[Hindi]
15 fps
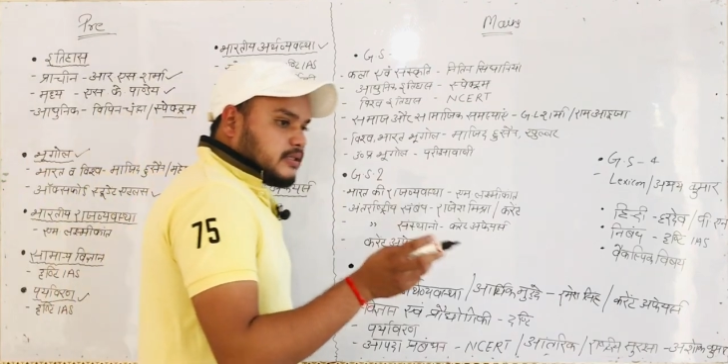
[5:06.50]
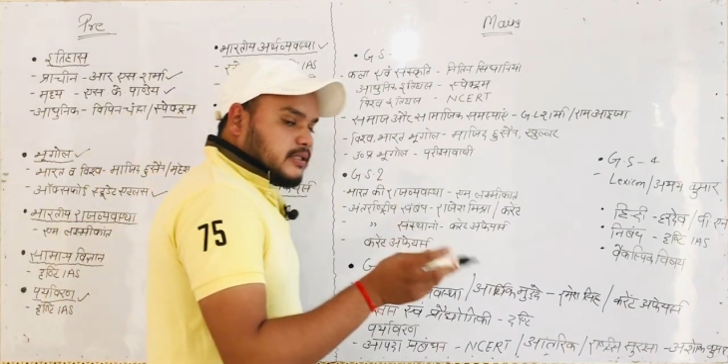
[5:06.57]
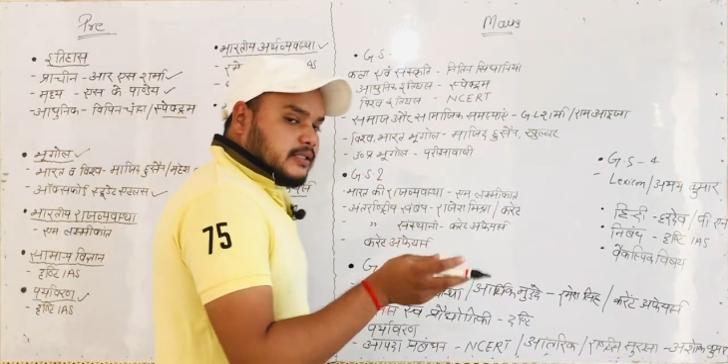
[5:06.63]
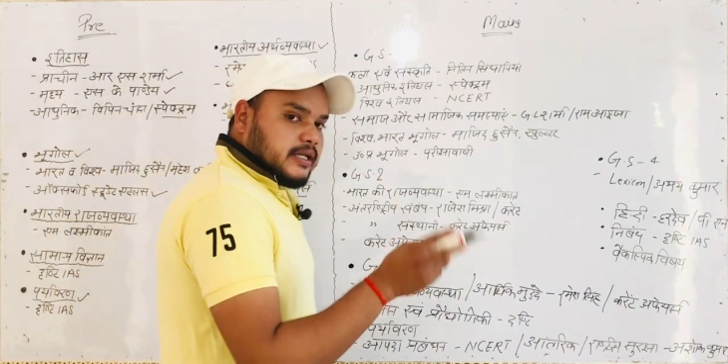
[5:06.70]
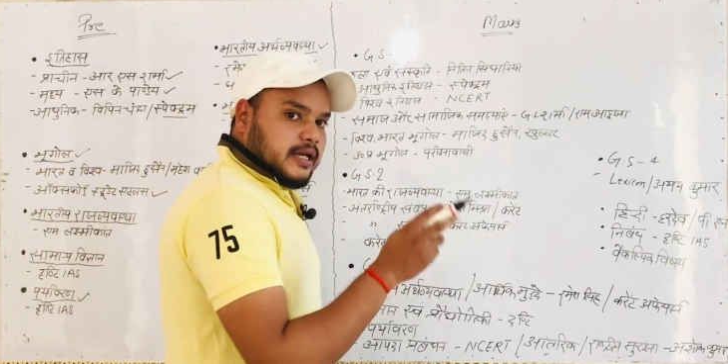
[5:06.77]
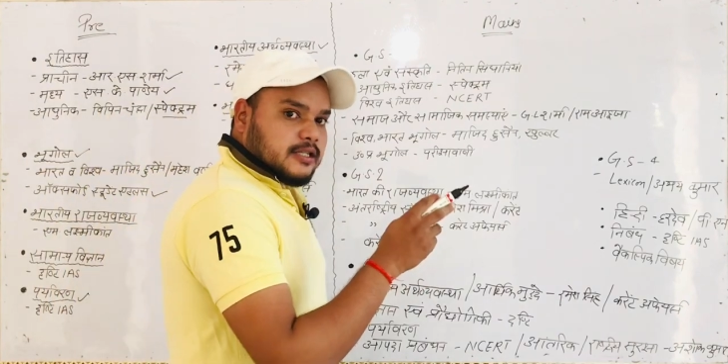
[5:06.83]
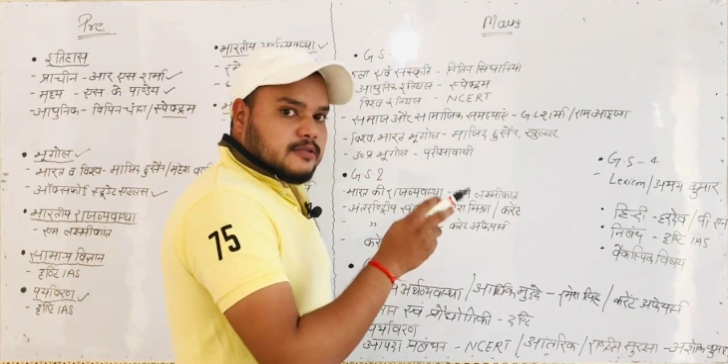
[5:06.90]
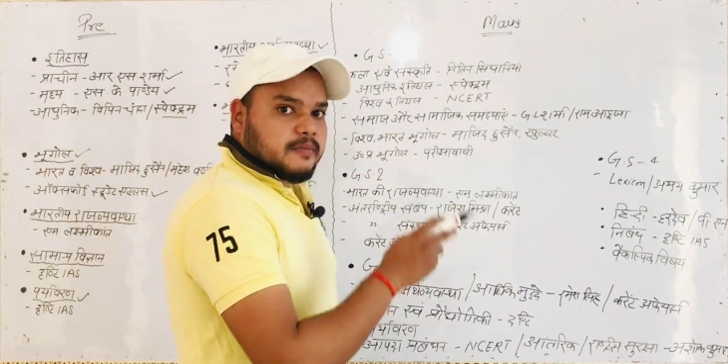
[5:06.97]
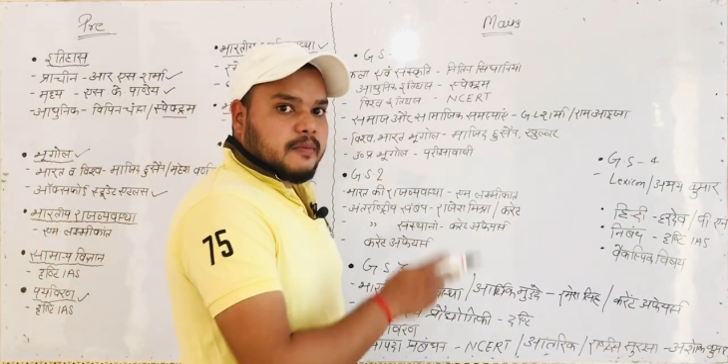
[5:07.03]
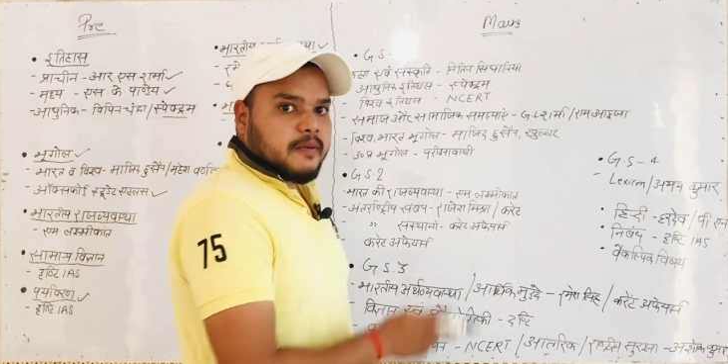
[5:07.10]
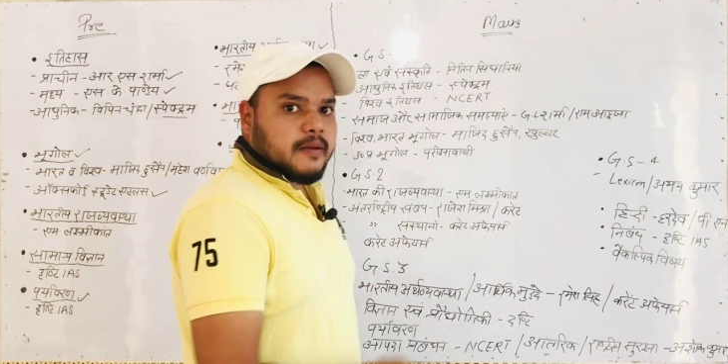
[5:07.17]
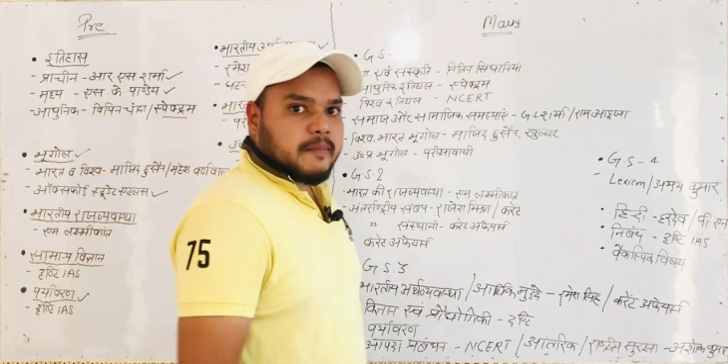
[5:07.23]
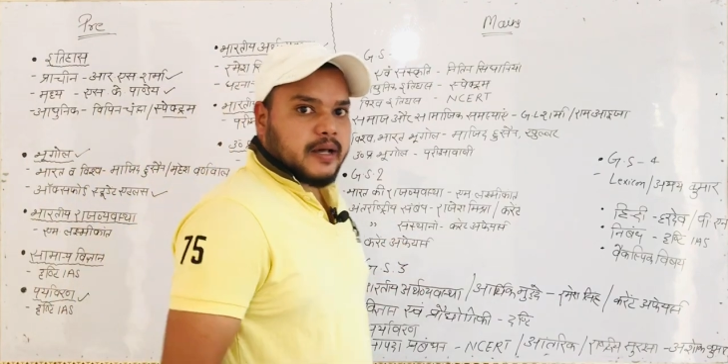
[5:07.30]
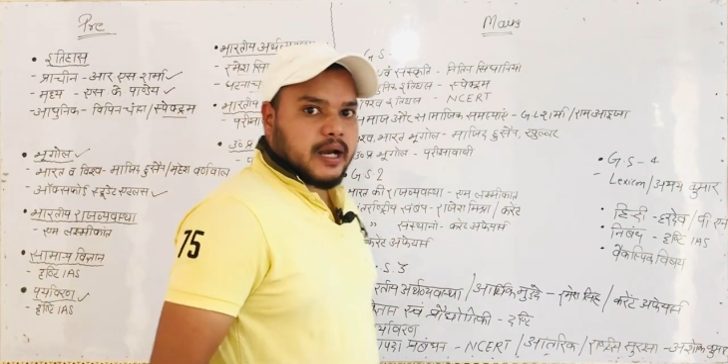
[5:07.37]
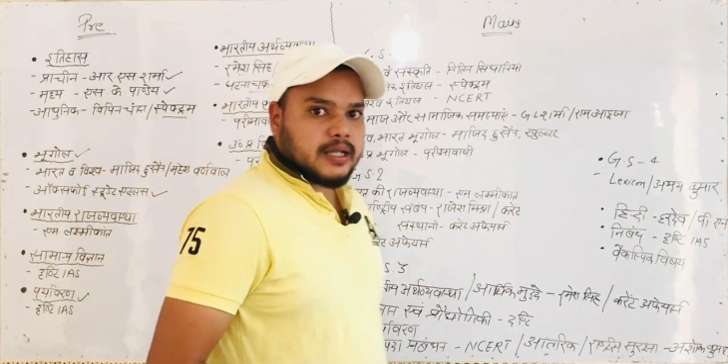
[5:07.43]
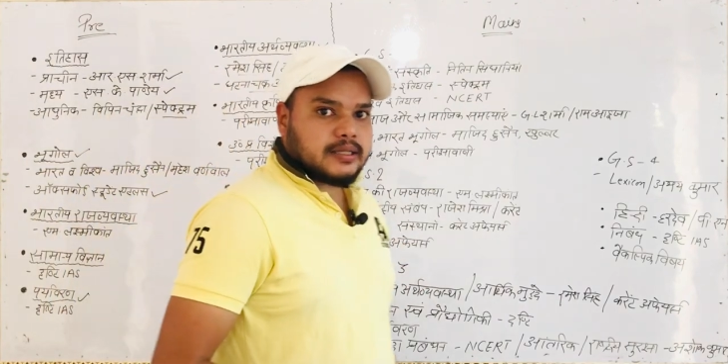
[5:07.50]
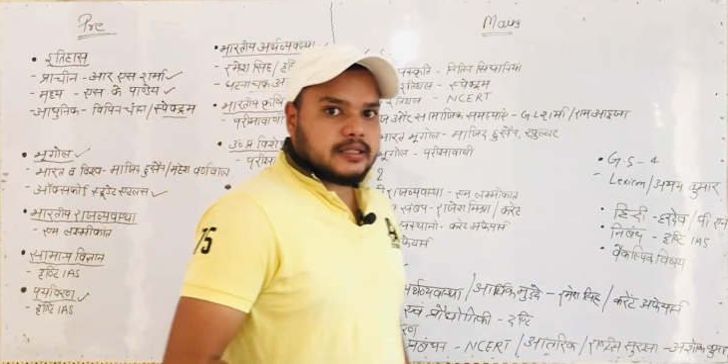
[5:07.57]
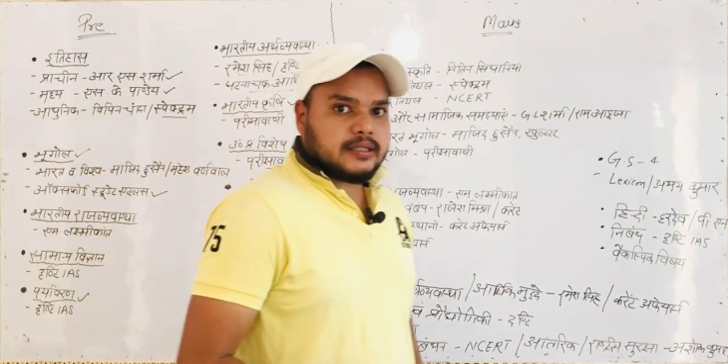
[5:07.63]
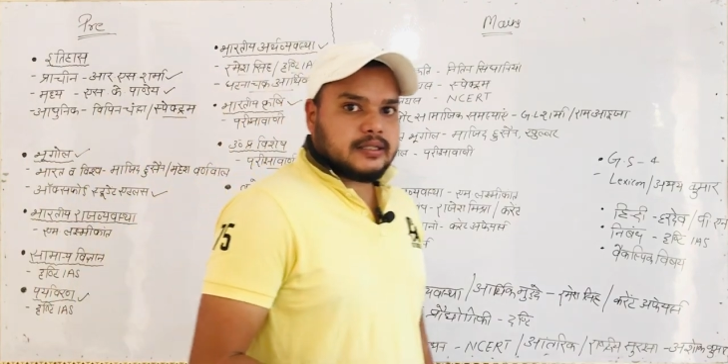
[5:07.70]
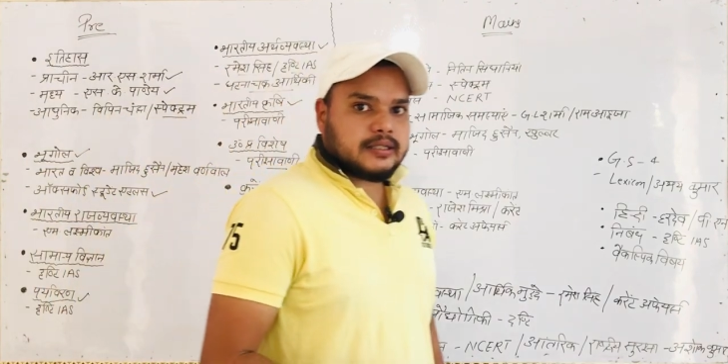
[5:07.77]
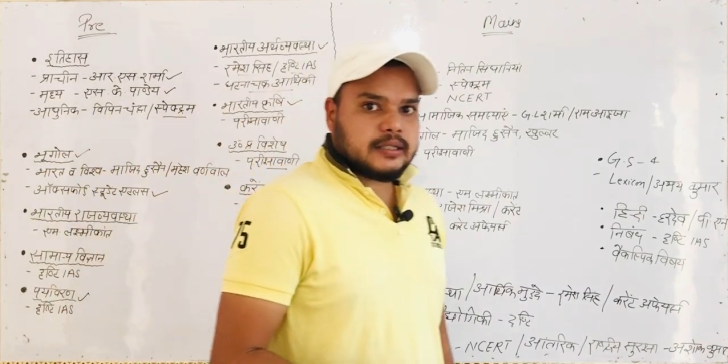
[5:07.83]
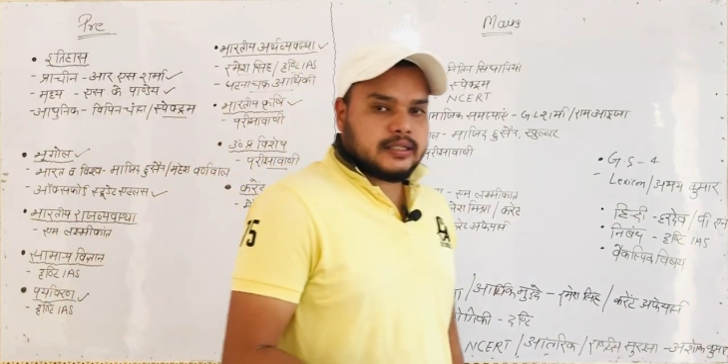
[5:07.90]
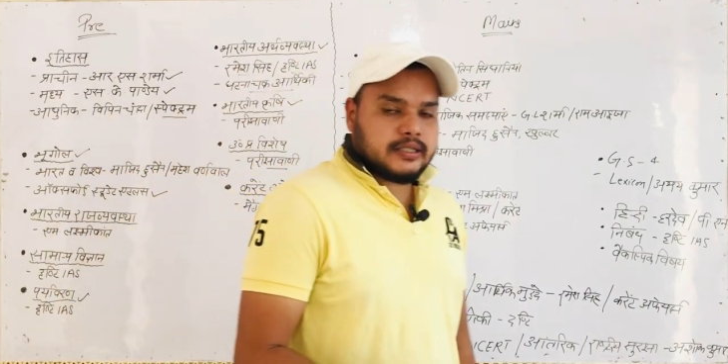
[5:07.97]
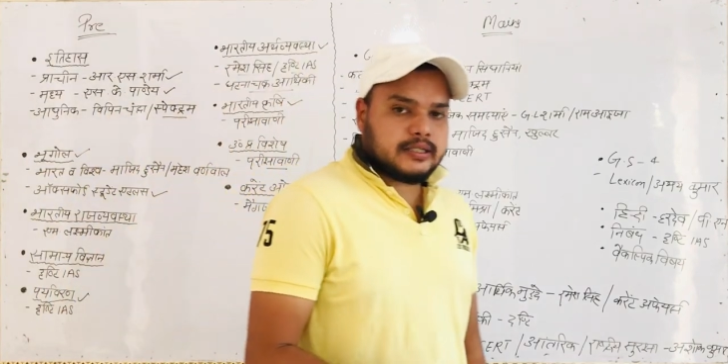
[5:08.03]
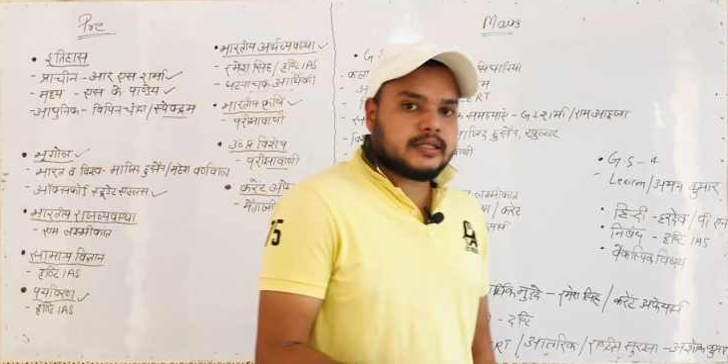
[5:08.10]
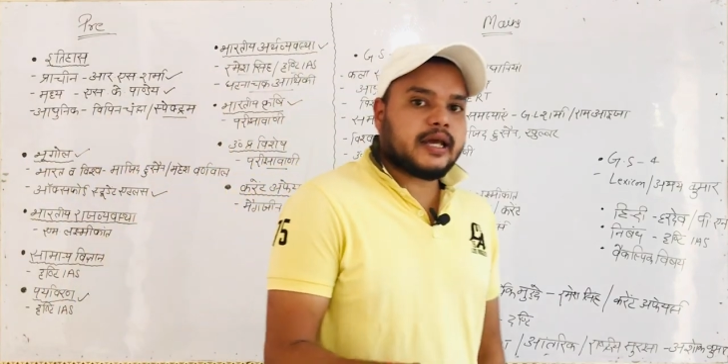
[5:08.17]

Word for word: जीएस में पेपर आते हैं